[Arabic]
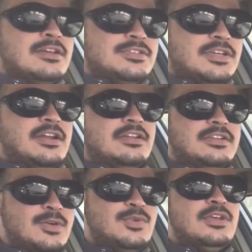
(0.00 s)
شرح
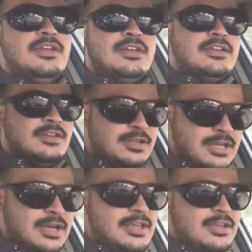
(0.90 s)
طويل
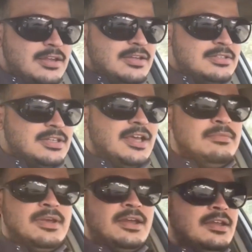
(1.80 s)
يتخيل
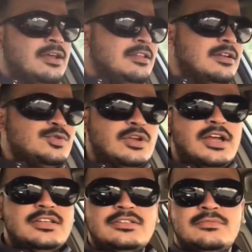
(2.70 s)
للسامع أن هذا الرجل
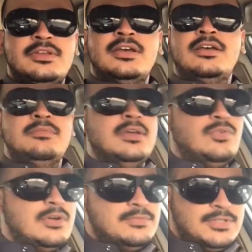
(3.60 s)
عاش 100
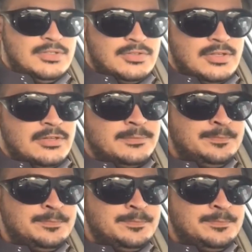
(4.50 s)
150 سنة